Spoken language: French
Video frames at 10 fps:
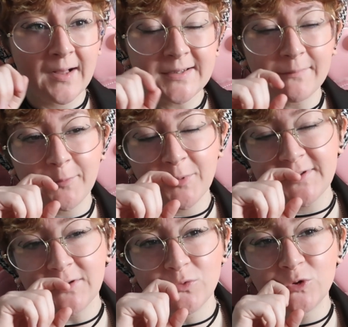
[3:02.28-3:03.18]
Ça fait
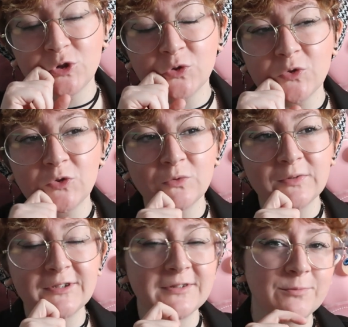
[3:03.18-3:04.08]
penser aux chansons
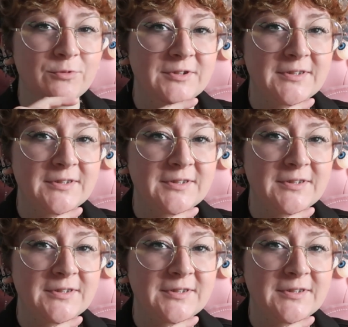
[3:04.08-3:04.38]
des débuts